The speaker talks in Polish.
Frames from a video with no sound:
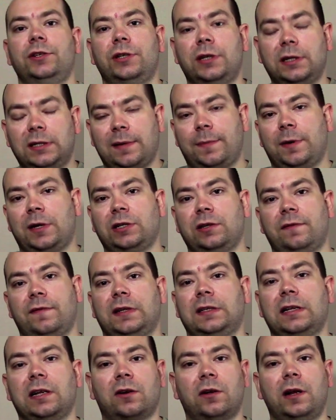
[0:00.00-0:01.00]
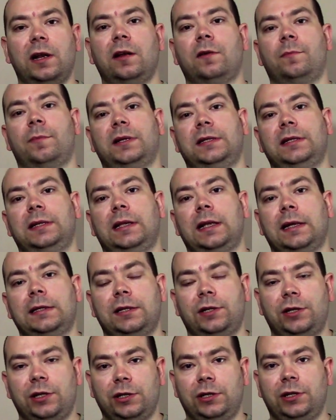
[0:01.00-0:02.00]
Dzisiaj zapraszam Was na kolejną
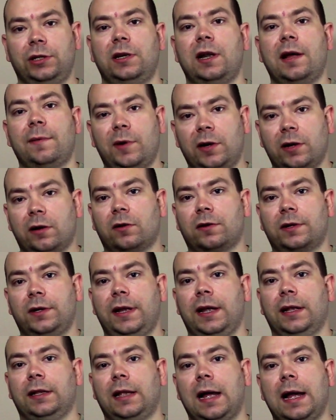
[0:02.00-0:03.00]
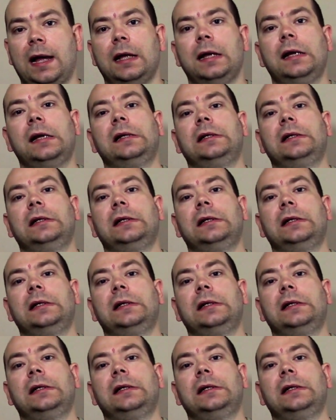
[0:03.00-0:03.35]
prezentację części dla mojego klienta,